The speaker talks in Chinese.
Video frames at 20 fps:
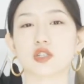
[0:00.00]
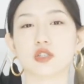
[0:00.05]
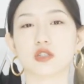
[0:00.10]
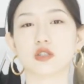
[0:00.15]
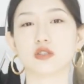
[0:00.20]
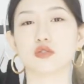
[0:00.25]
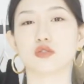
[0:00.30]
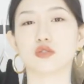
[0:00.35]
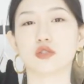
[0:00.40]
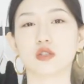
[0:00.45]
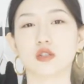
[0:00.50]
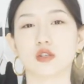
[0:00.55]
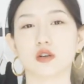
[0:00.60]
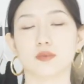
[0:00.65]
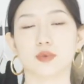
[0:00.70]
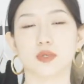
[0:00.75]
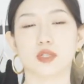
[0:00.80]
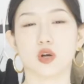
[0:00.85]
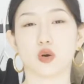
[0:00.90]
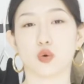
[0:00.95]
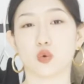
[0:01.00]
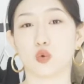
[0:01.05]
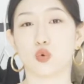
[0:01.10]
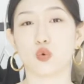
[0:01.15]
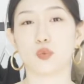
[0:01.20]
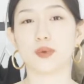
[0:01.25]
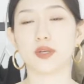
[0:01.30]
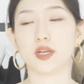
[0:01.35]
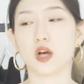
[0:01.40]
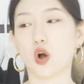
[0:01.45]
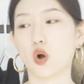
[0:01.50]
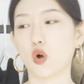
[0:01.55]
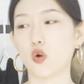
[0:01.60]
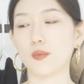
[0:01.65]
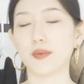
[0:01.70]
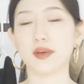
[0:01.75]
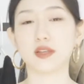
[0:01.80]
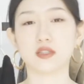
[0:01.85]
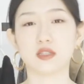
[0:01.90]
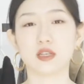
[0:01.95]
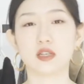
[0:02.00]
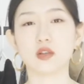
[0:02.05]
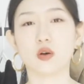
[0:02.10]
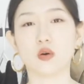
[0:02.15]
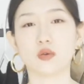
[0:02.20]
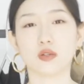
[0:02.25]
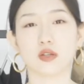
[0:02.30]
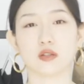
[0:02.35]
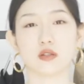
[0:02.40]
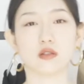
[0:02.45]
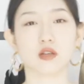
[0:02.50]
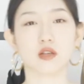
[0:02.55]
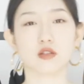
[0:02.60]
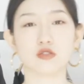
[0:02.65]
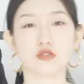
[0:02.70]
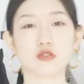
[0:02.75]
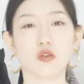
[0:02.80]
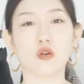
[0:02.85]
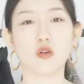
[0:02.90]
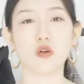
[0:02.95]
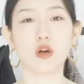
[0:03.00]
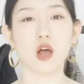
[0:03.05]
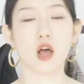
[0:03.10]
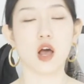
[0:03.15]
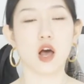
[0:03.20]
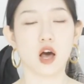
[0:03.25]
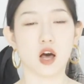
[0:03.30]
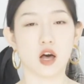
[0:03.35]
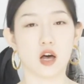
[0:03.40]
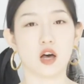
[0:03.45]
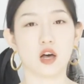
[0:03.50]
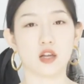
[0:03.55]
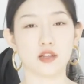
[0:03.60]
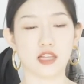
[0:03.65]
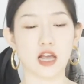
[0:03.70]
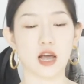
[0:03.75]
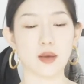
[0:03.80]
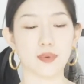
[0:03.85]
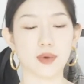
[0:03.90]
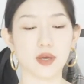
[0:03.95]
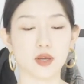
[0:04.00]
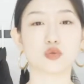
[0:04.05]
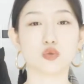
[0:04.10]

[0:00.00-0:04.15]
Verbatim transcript: 一身就是一个比较酷、比较欧美街头的那种，呃，搭配。